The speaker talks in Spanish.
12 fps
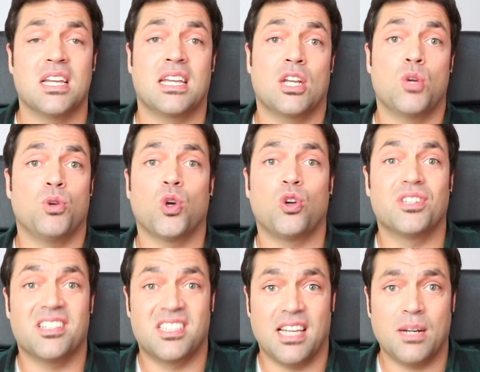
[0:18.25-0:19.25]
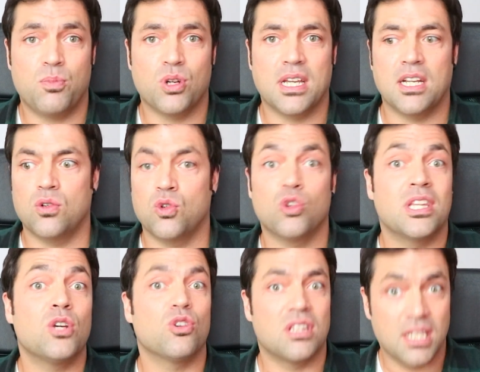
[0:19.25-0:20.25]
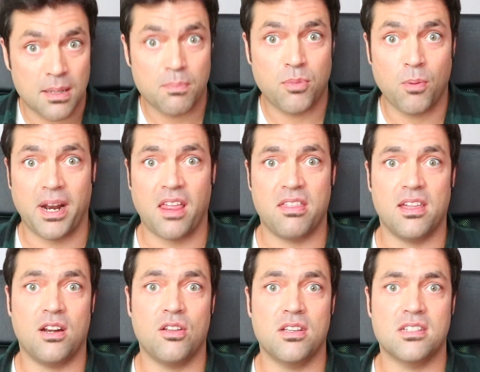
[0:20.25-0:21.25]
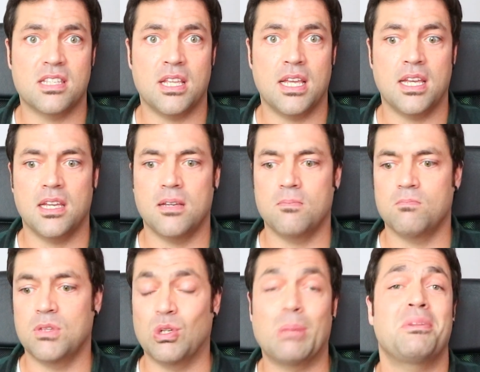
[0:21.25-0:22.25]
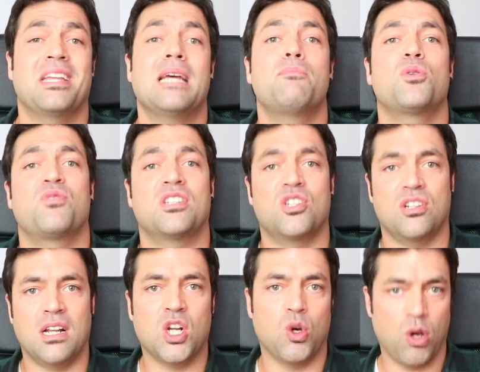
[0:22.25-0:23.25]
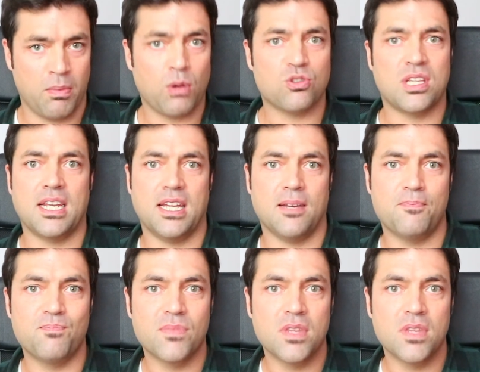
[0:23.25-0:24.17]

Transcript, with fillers: que no puedo contestar porque no tengo tiempo para hacerlo desde, de una manera profesional, como a mí me gustaría.